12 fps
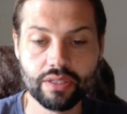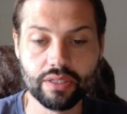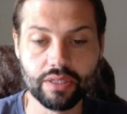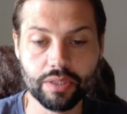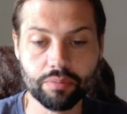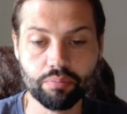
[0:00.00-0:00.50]

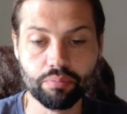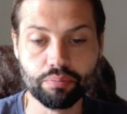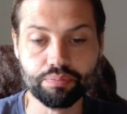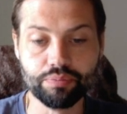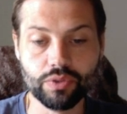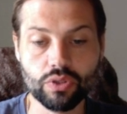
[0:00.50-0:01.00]

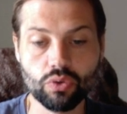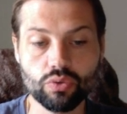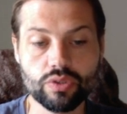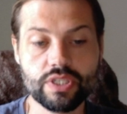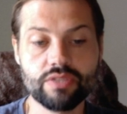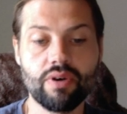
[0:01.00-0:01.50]
ähm,
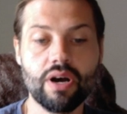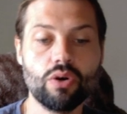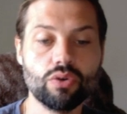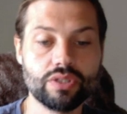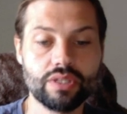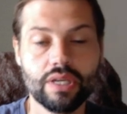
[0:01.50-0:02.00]
und zwar
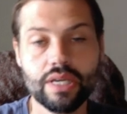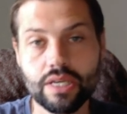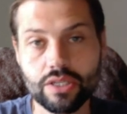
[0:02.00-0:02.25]
aus